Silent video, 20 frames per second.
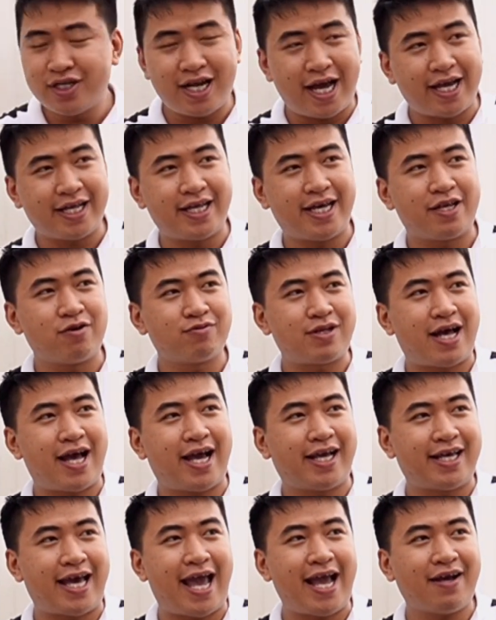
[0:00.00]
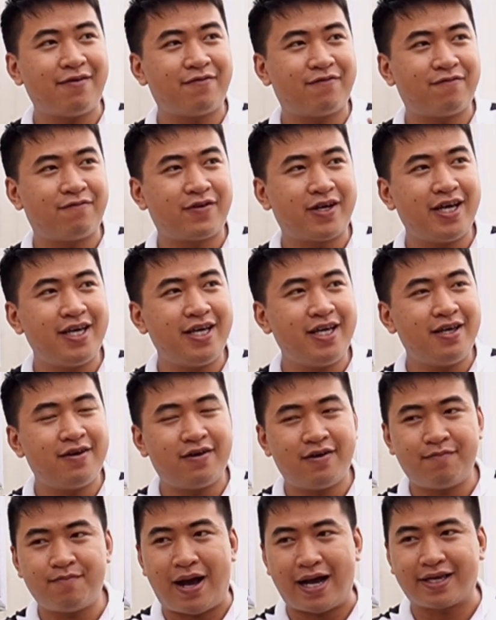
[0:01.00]
Trước nay thì chúng ta hay hát cái
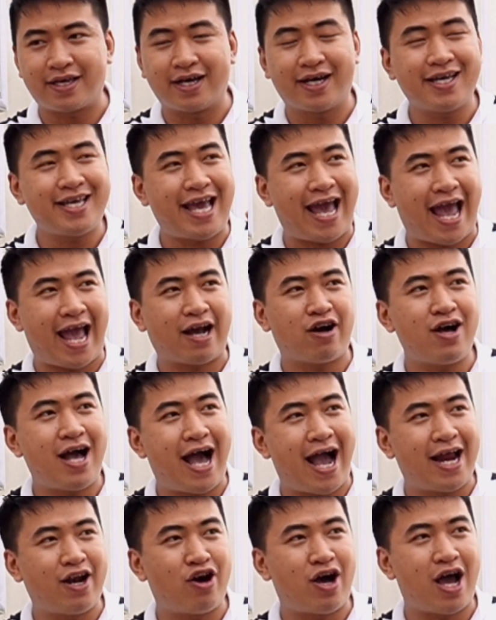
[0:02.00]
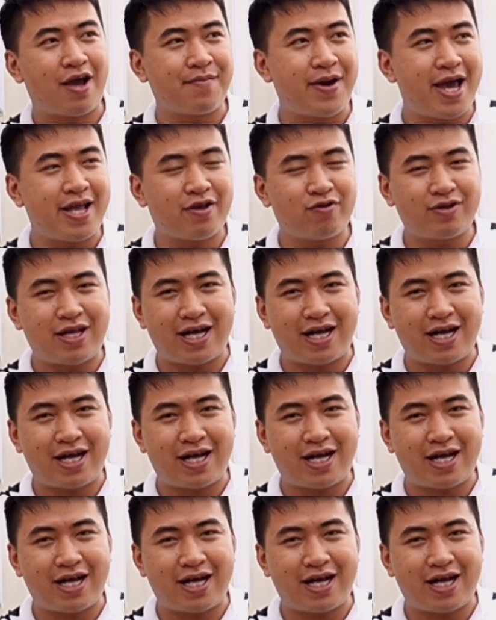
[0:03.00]
bằng những cái dàn có hai loa hai bên,